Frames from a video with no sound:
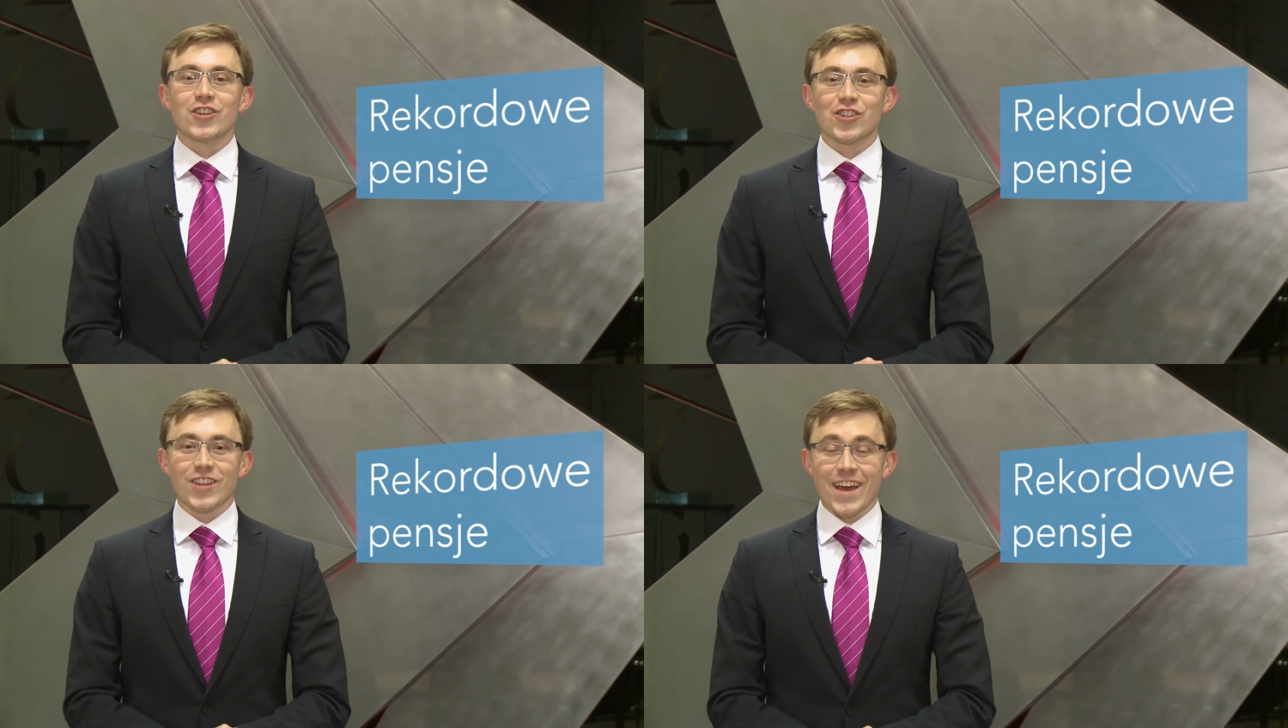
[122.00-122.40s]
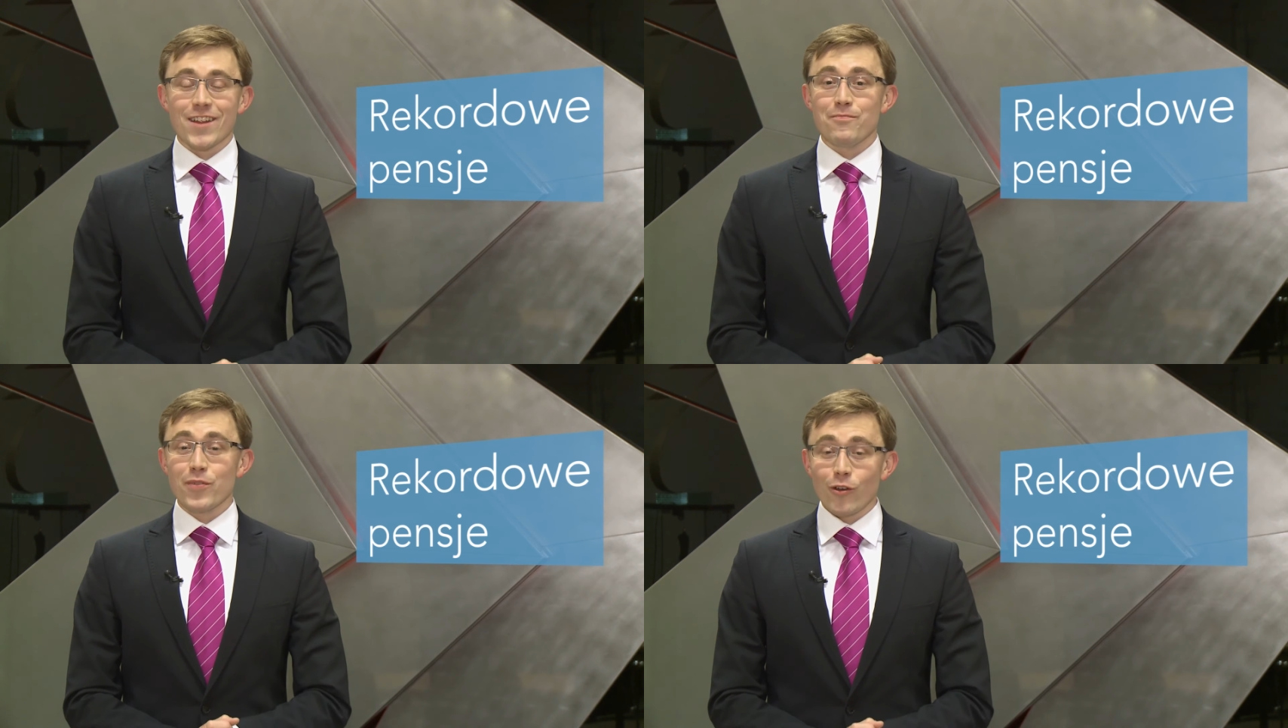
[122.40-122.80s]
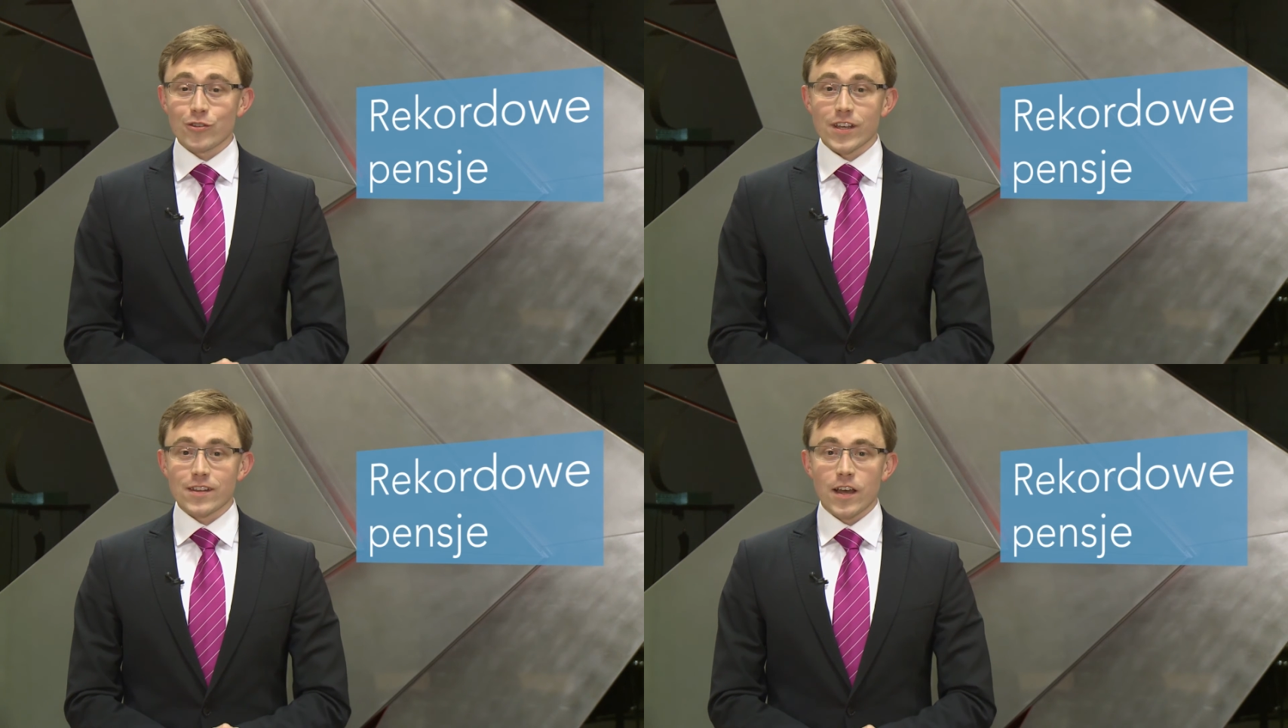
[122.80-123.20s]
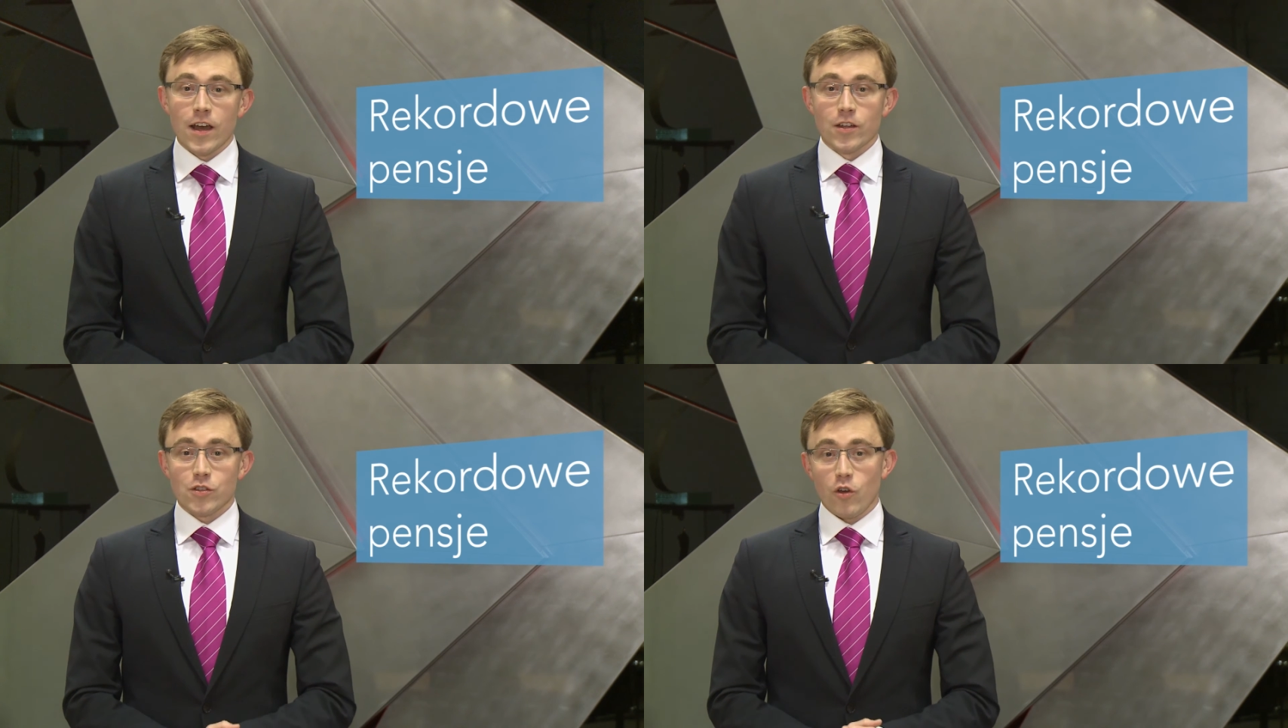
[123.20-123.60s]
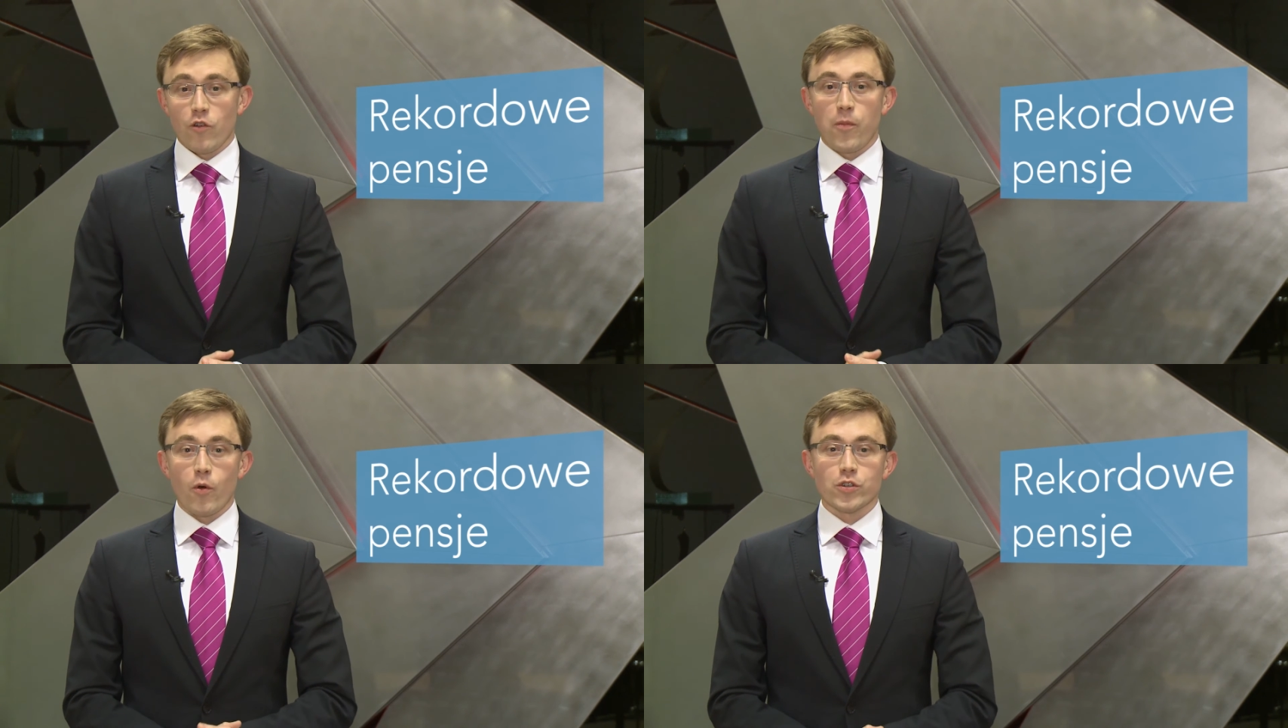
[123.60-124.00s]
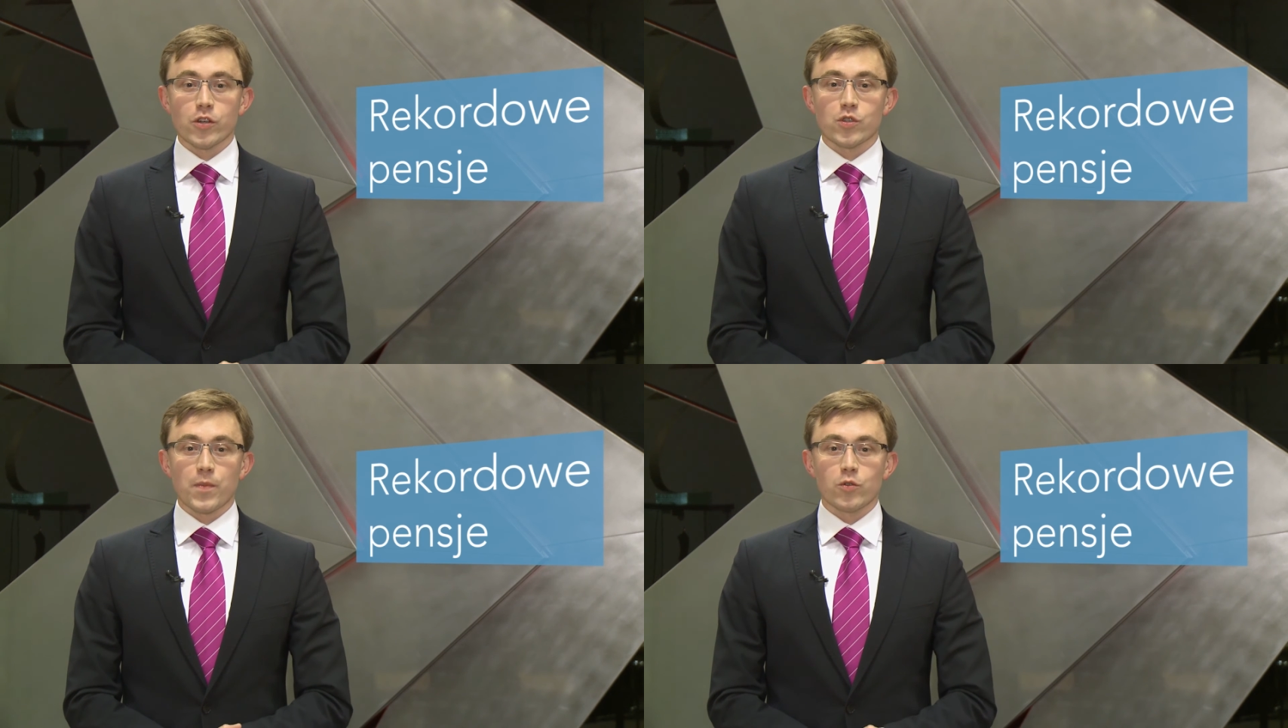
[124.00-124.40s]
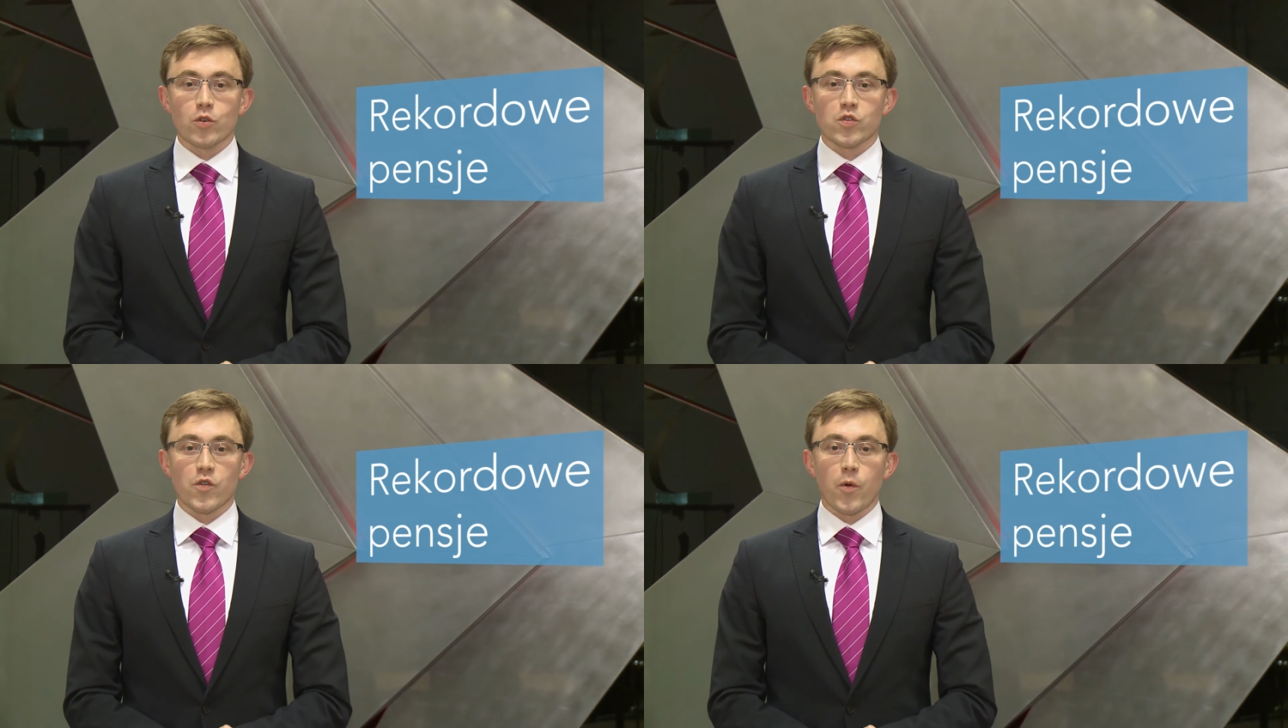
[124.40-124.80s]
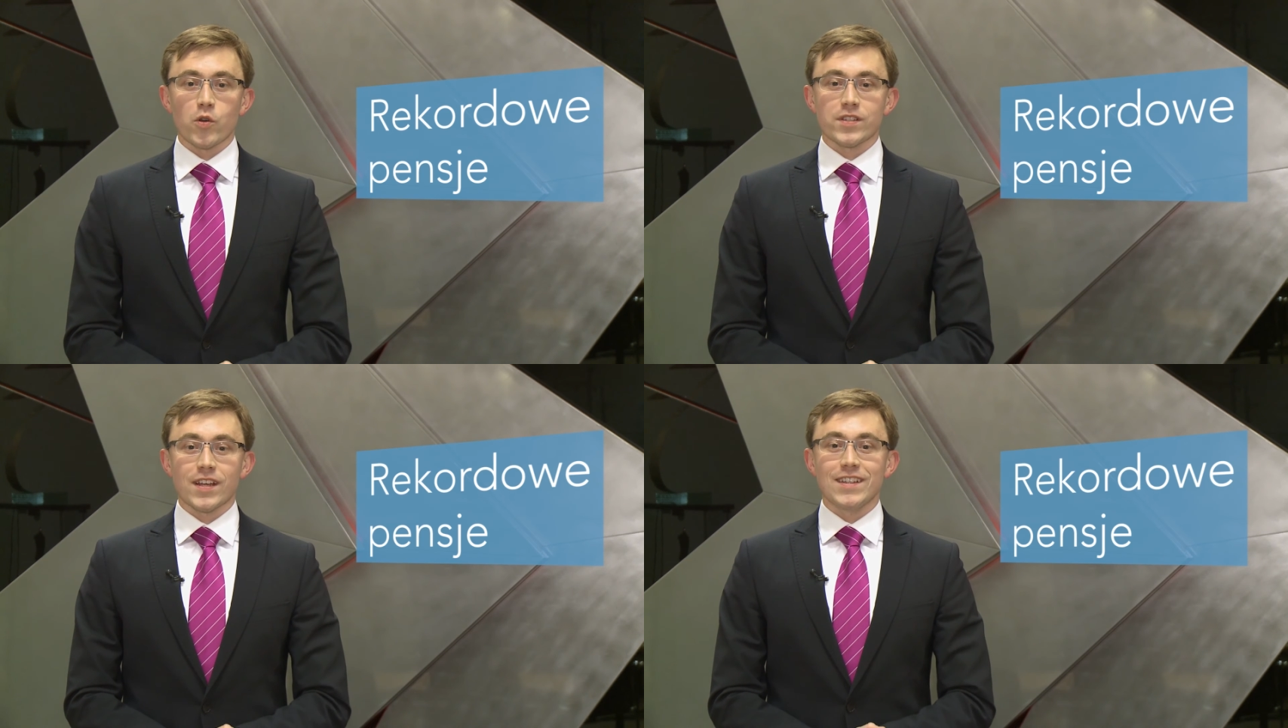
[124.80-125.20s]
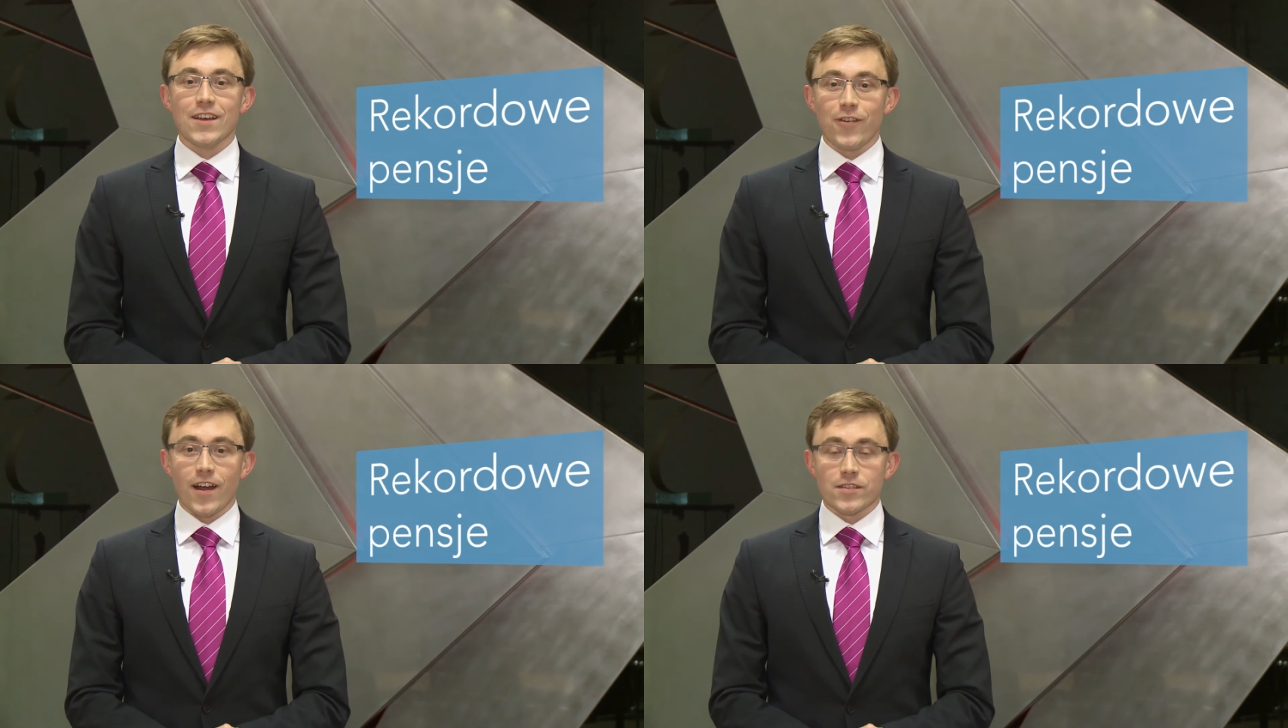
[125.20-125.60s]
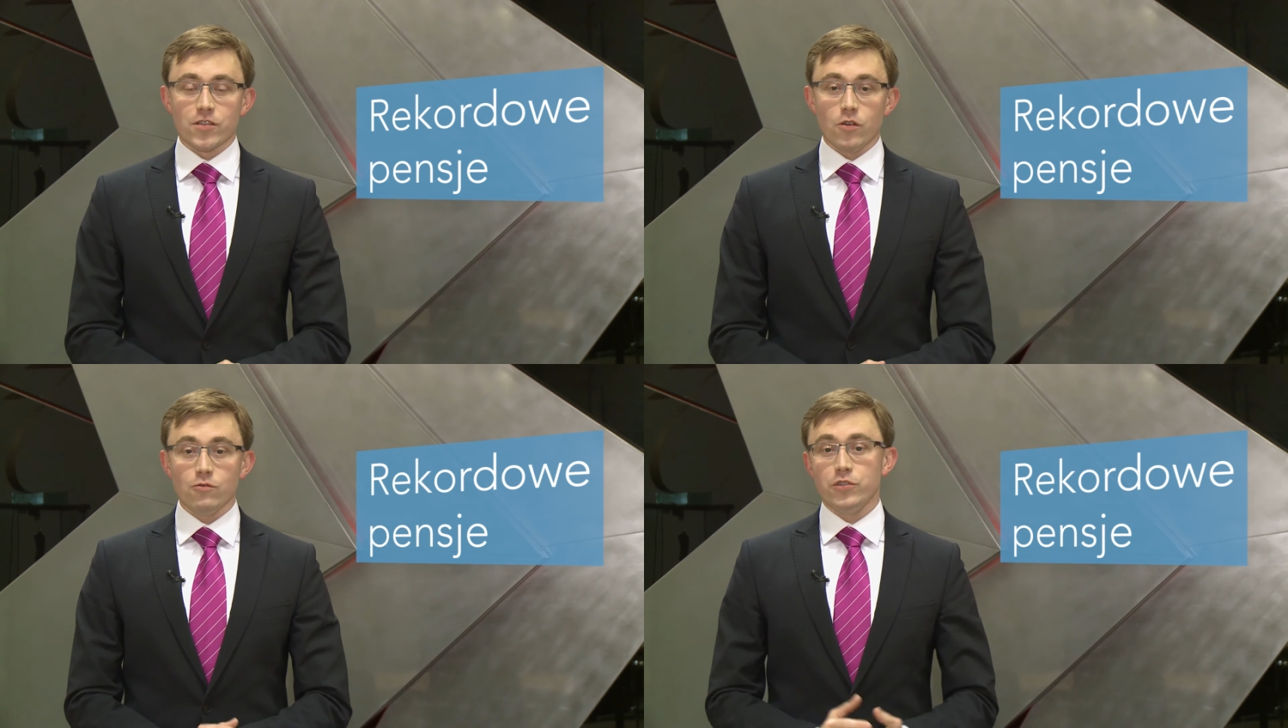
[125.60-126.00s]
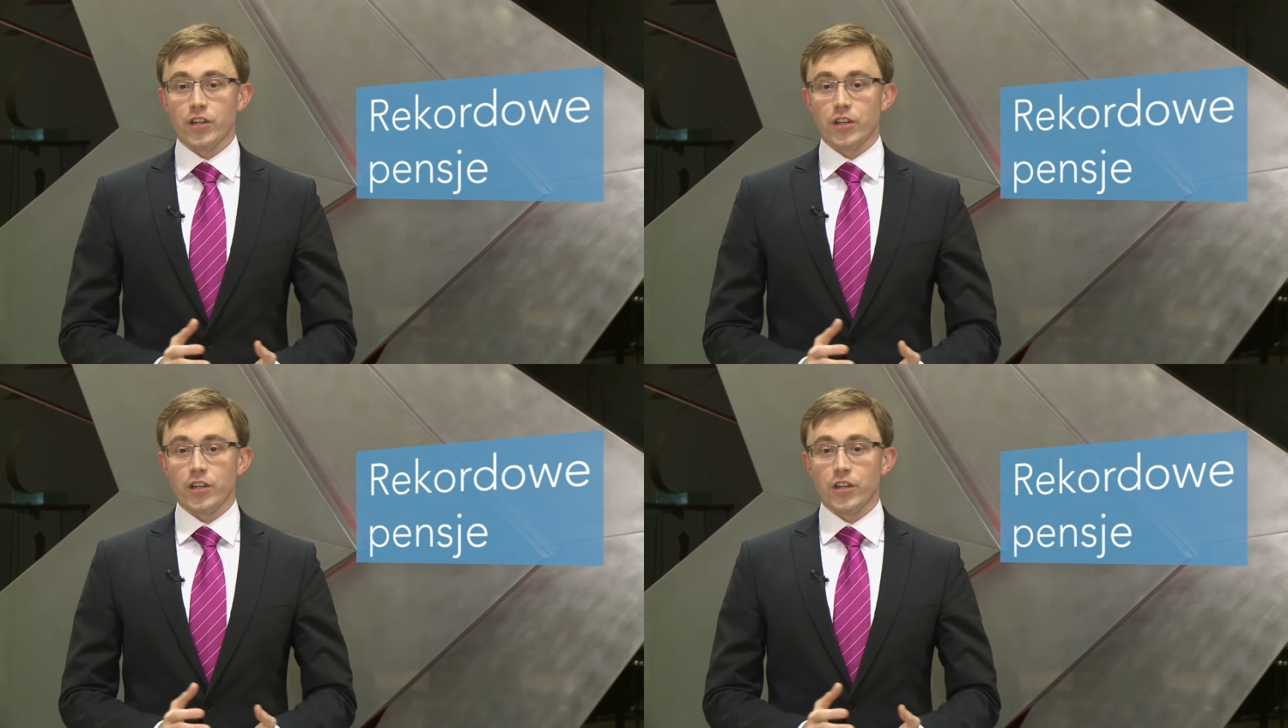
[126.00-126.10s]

4%, co w połączeniu z panującą w Polsce deflacją